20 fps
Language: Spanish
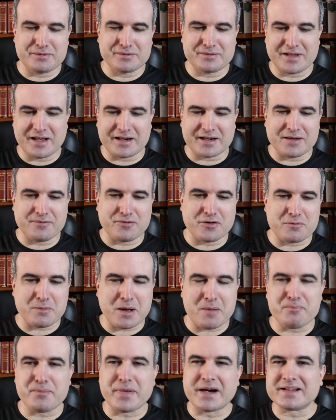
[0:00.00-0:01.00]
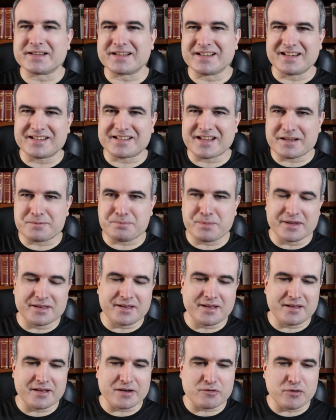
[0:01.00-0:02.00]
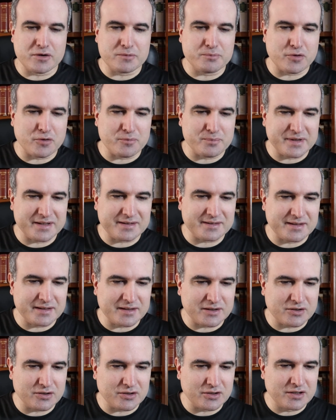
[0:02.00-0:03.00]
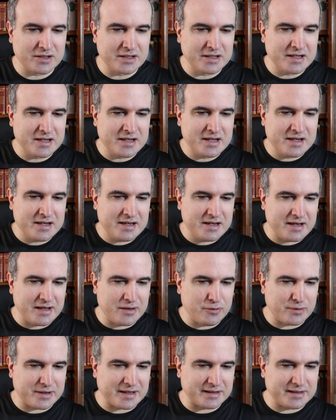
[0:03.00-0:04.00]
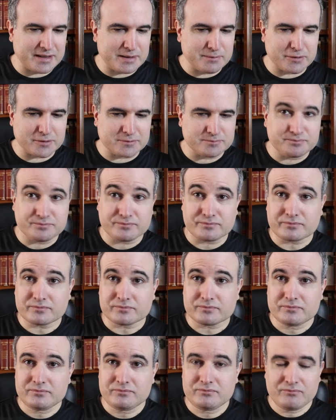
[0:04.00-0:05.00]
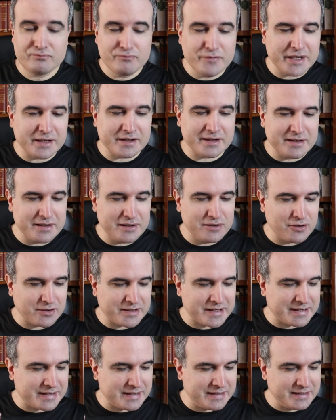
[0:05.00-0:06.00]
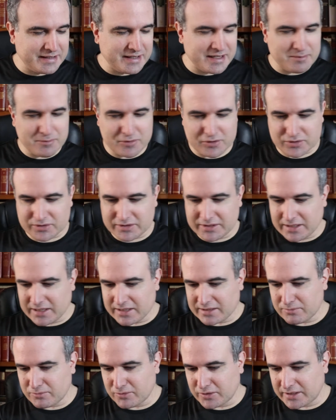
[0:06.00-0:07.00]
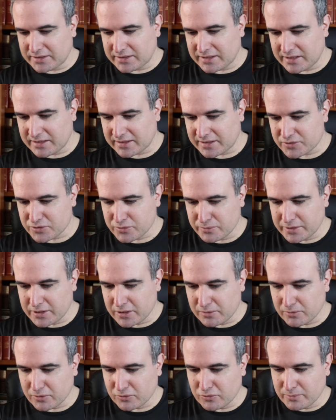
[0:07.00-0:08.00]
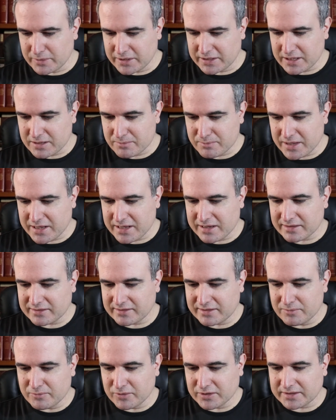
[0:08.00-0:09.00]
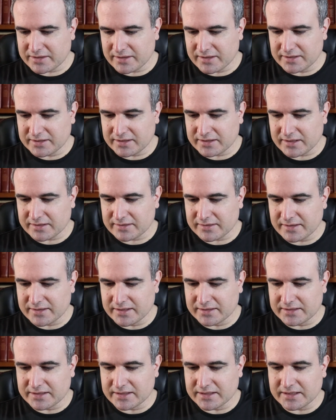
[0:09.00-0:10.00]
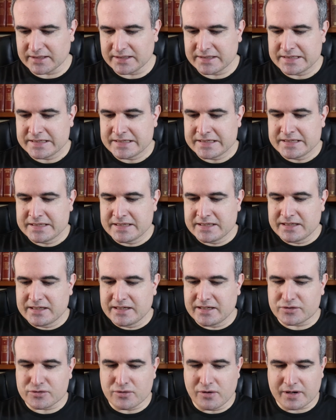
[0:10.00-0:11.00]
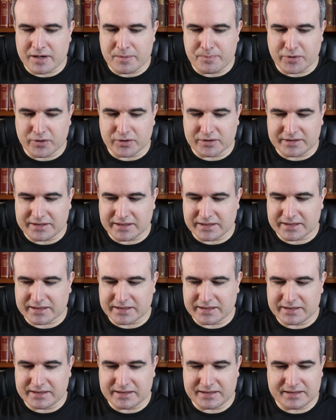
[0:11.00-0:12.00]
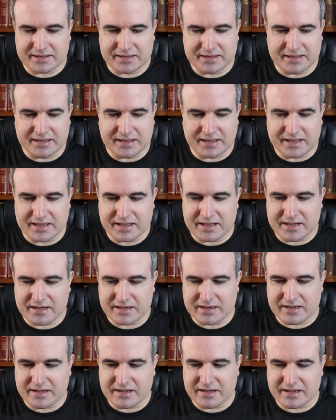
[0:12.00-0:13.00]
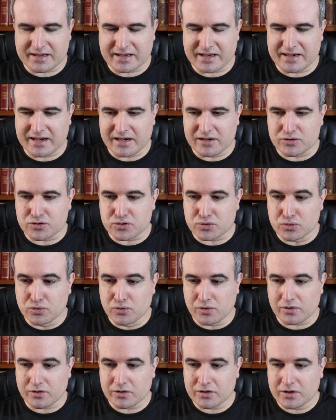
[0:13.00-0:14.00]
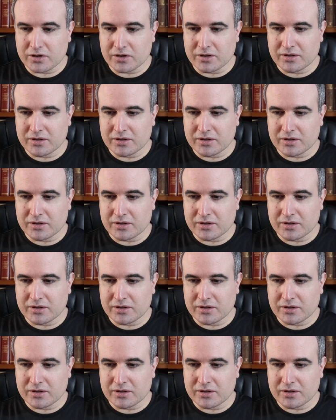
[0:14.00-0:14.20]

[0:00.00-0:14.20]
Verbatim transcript: del que forman parte, en esa especie de cuerpo místico educativo. Bien, y lo que quería mostrar, voy a tener que subir el volumen al máximo, etcétera, etcétera, es un reportaje de eh, Canal Sur